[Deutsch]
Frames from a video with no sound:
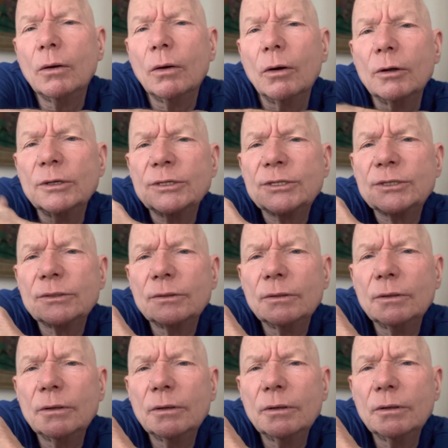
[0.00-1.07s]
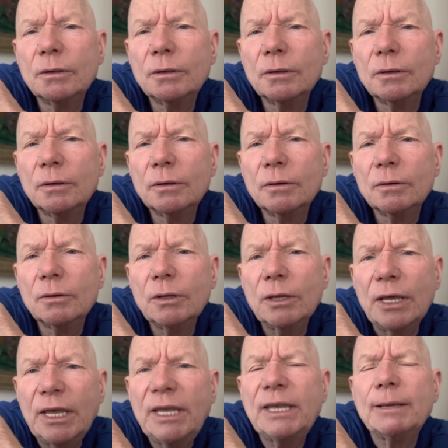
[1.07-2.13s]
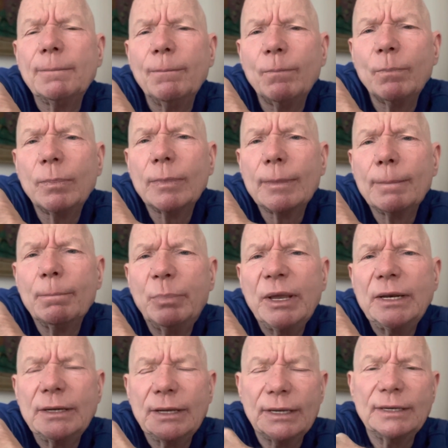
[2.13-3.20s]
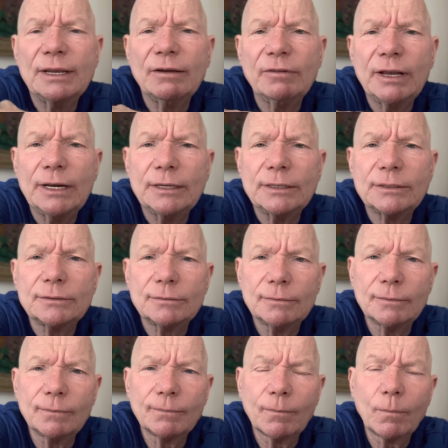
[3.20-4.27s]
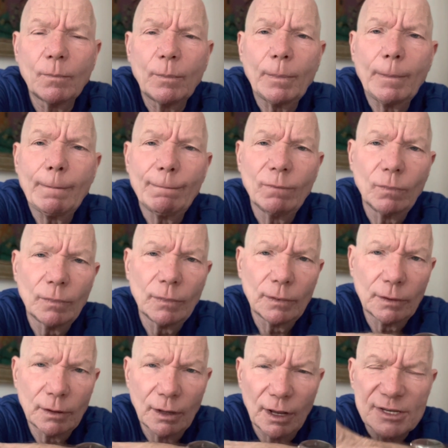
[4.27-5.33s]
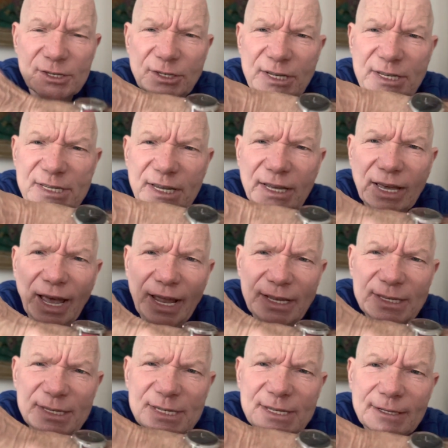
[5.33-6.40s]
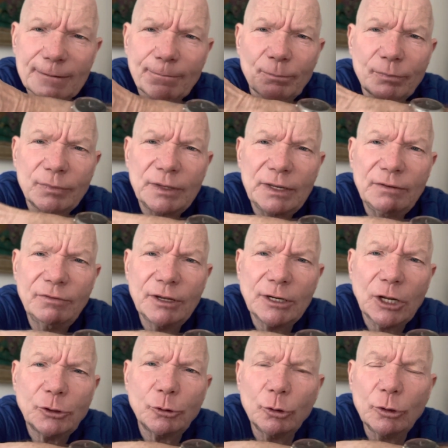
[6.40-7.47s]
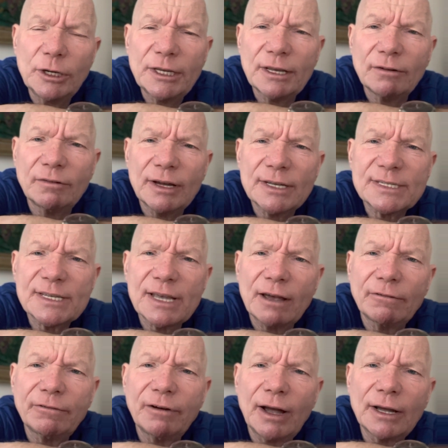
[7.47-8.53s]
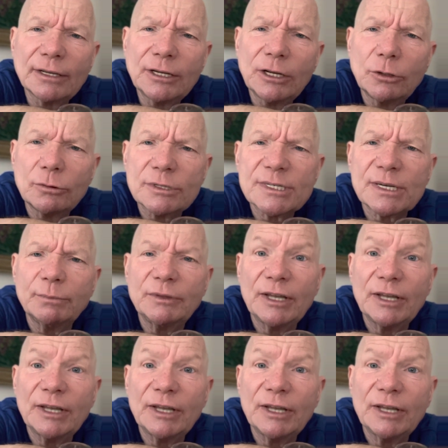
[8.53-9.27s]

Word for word: und ich bin in der Welt. Also diese Grenzen, die wir natürlicherweise erfahren in unserem